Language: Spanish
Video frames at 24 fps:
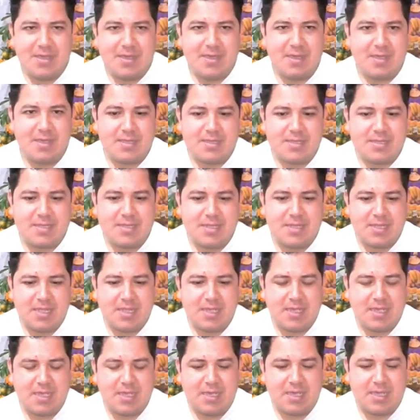
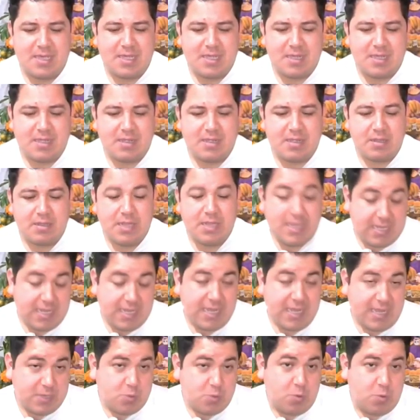Este,
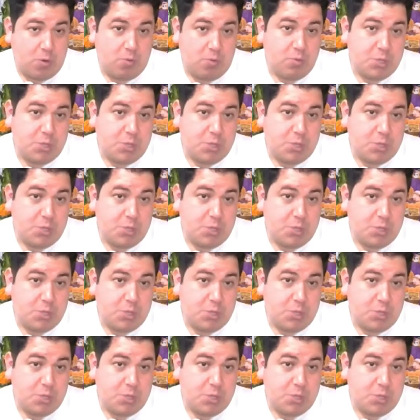dicen que es un juego